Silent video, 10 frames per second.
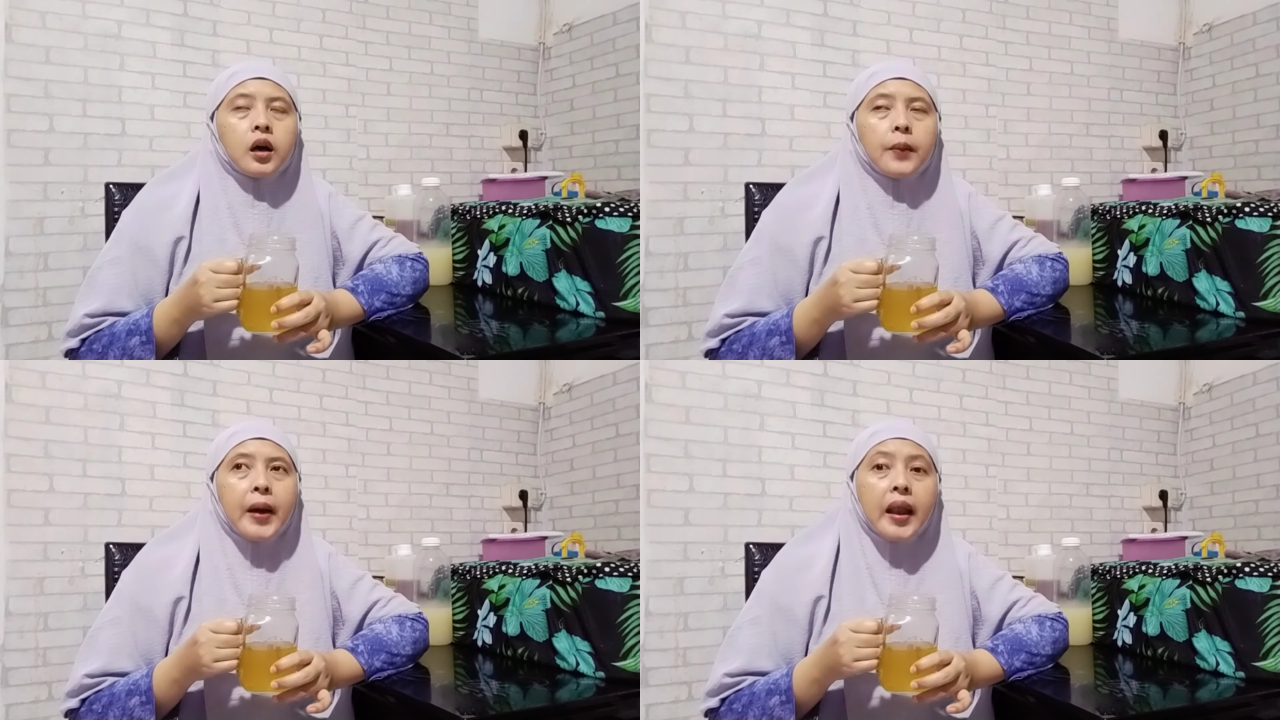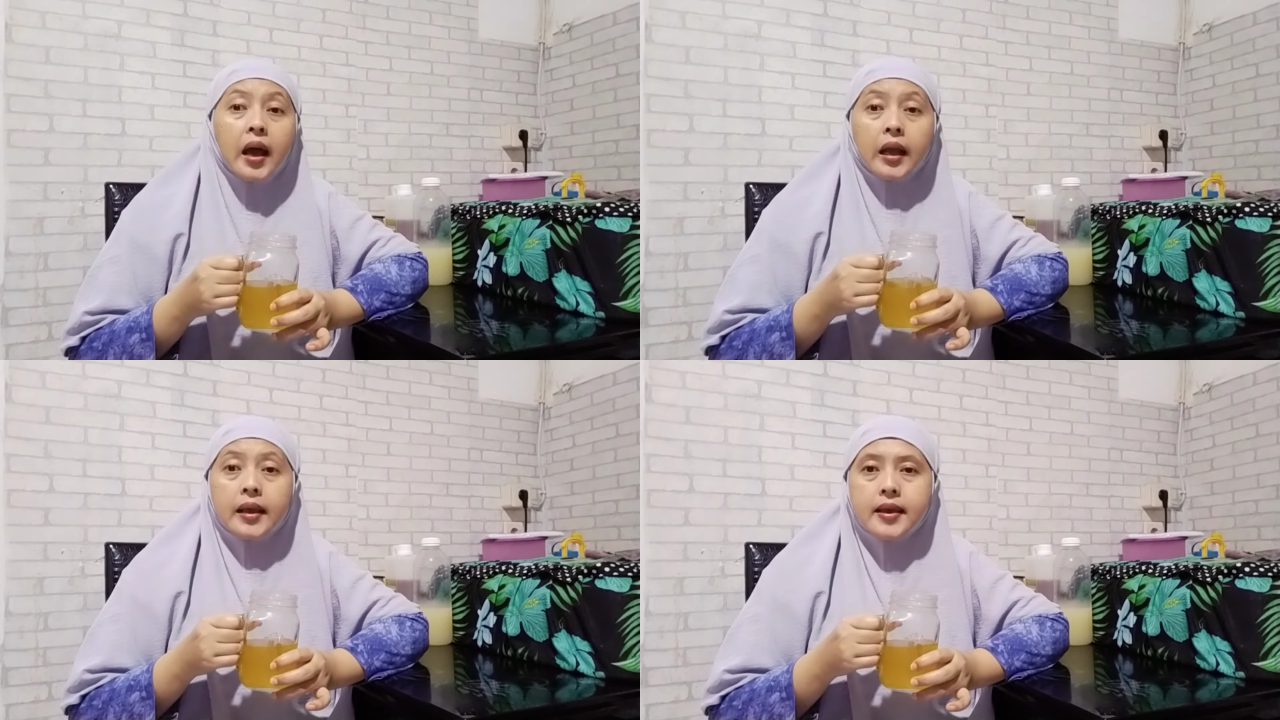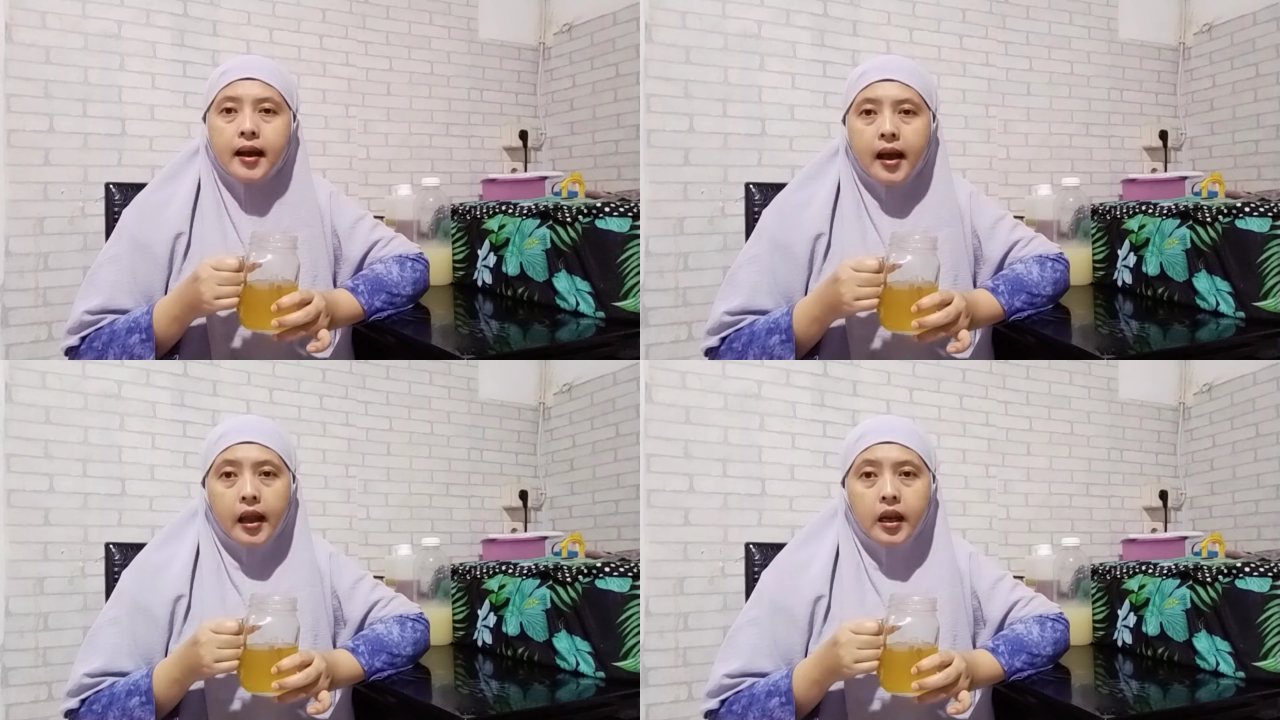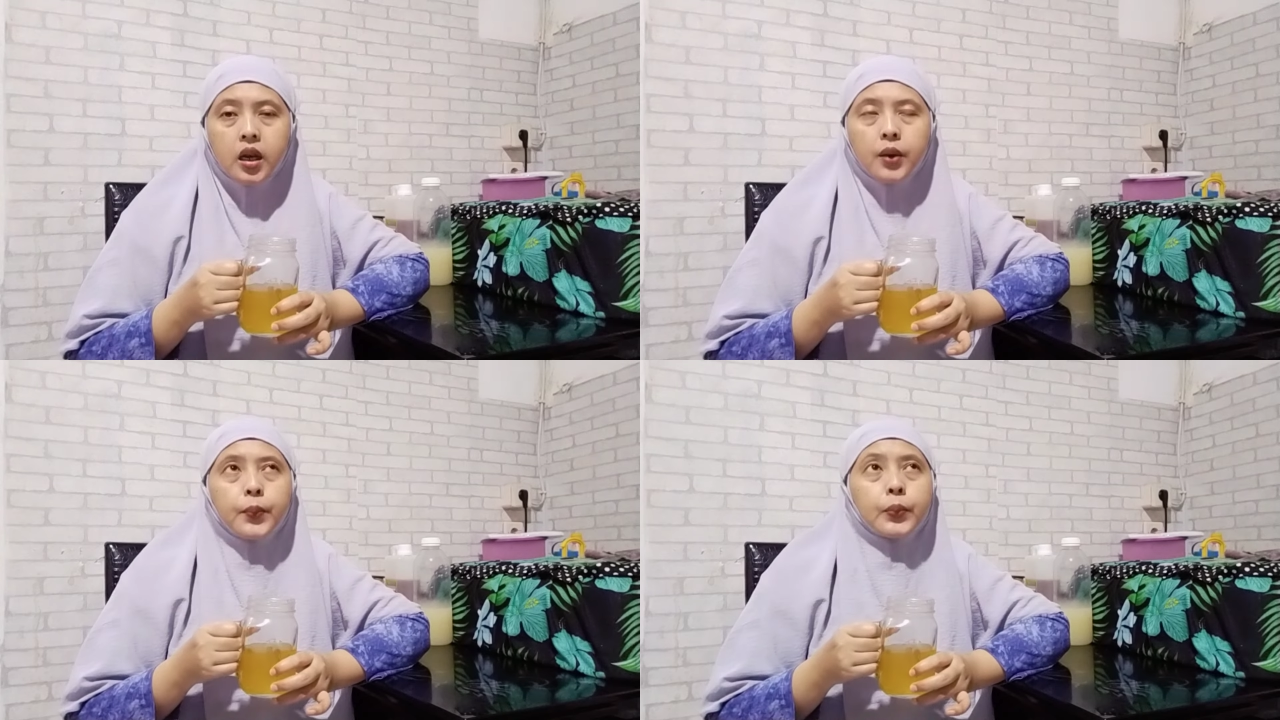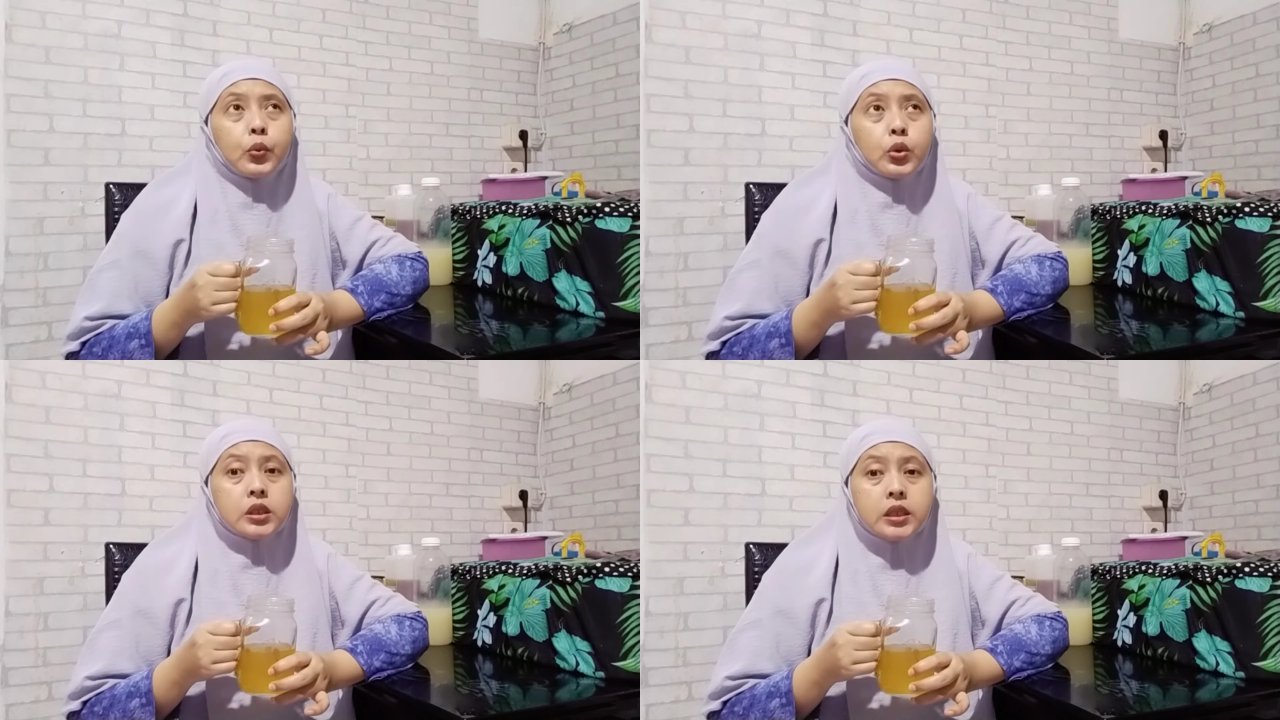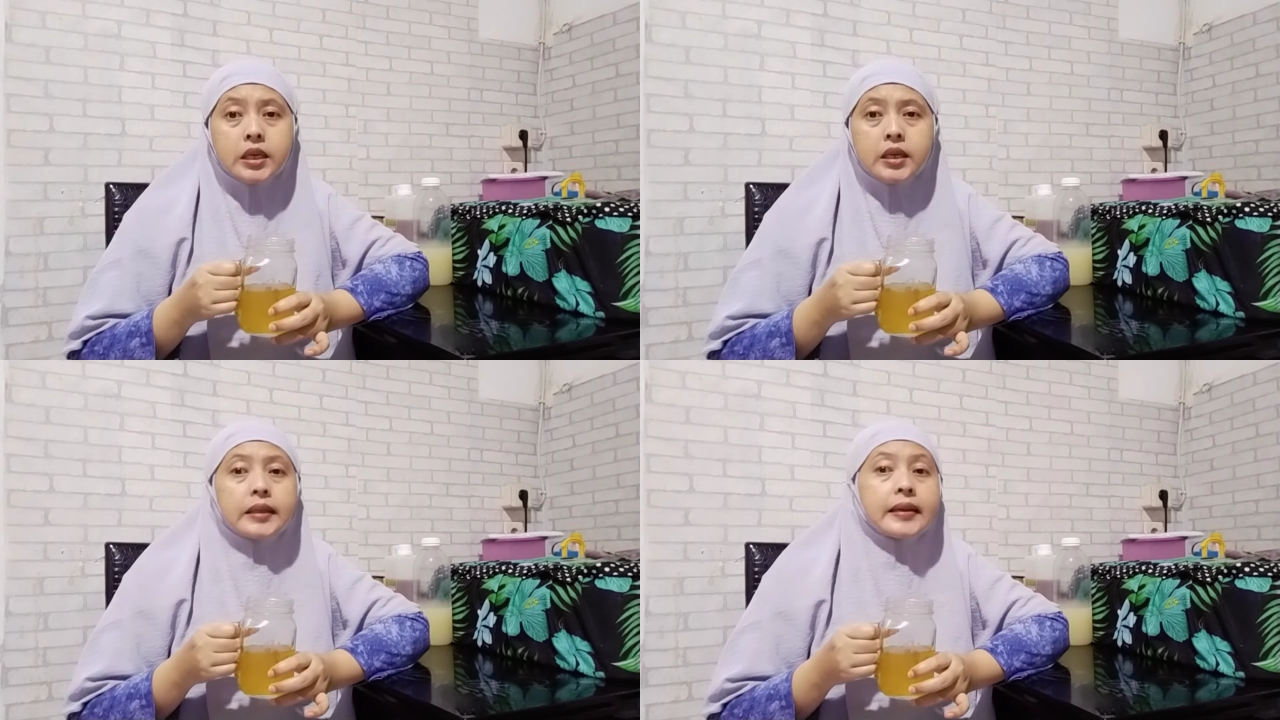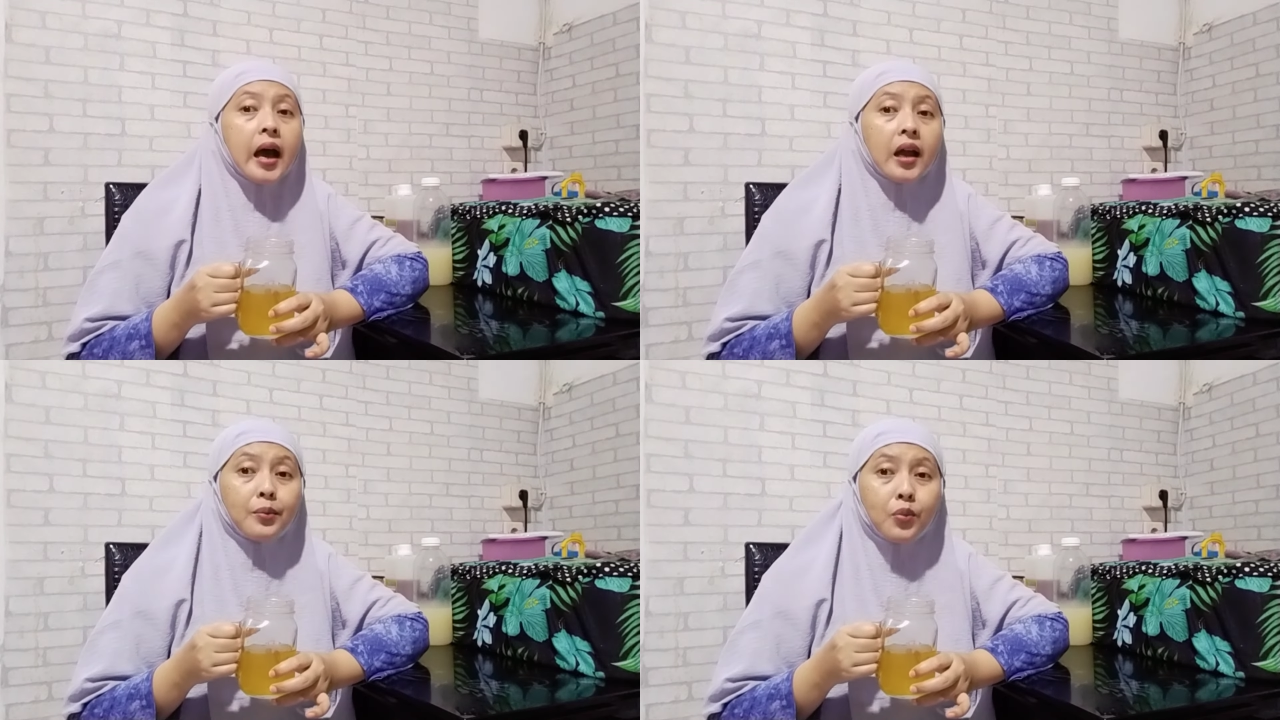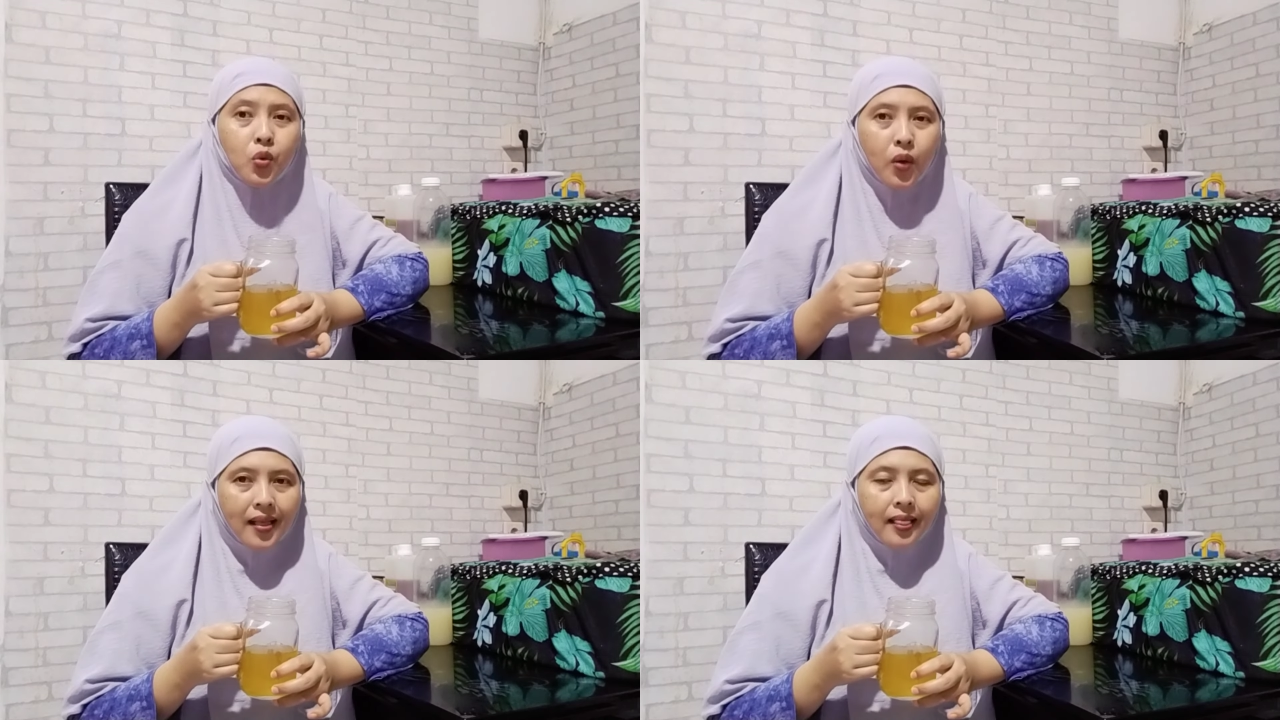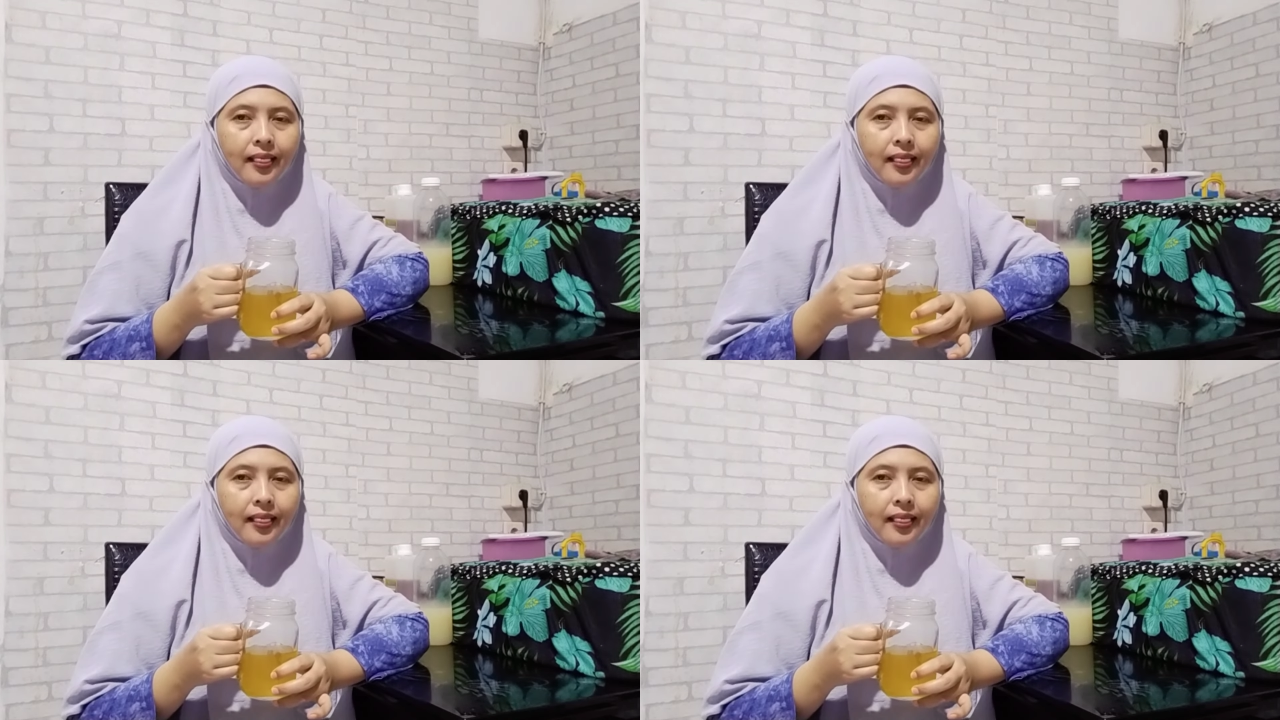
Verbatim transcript: kepala kelayangan, pusing dan mual.